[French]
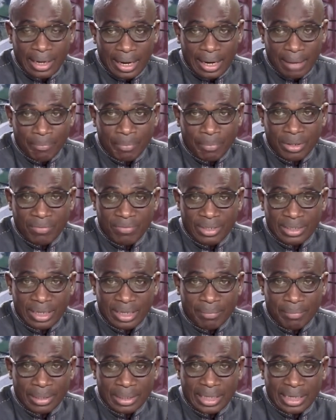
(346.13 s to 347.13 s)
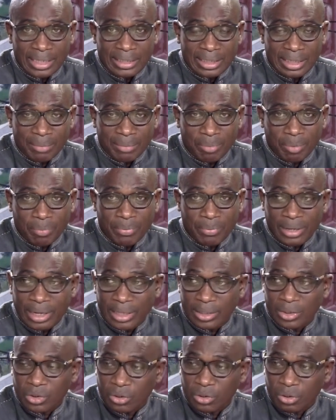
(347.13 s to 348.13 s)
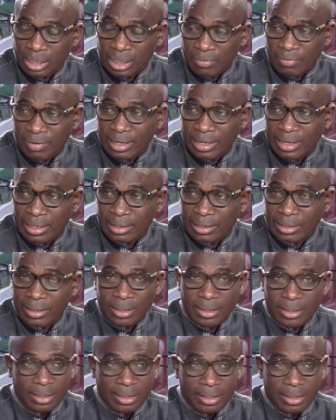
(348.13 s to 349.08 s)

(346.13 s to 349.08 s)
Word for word: La preuve de sa présence, les populations riveraines